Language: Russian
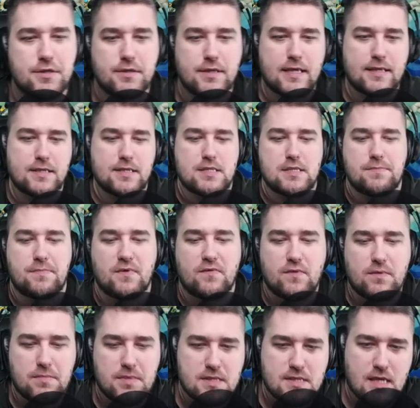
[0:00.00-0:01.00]
надо типа
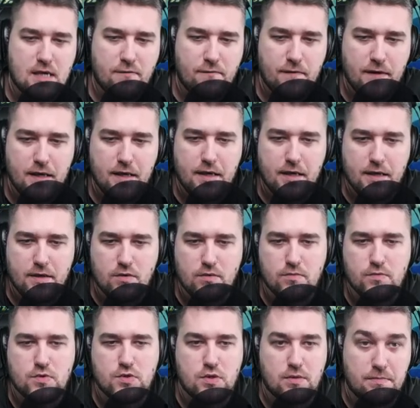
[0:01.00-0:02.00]
выбить Орфея. Я
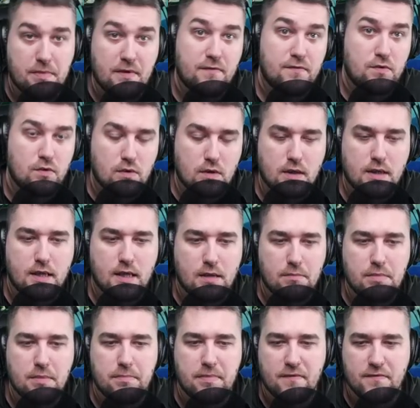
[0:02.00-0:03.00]
думаю, что повторок. Как
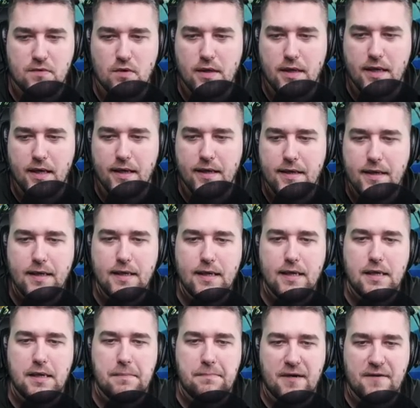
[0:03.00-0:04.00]
бы повторки...
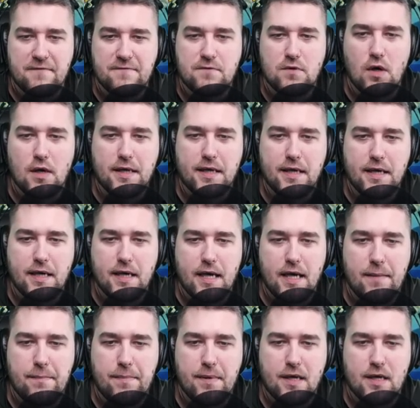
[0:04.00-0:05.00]
Повторки
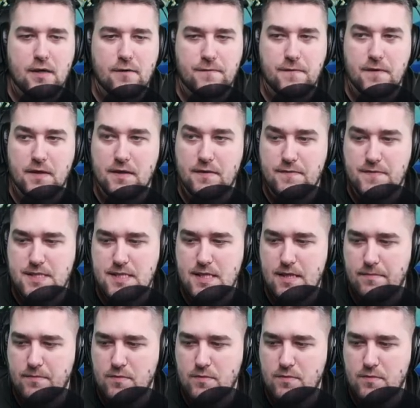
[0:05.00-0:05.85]
эпиков всем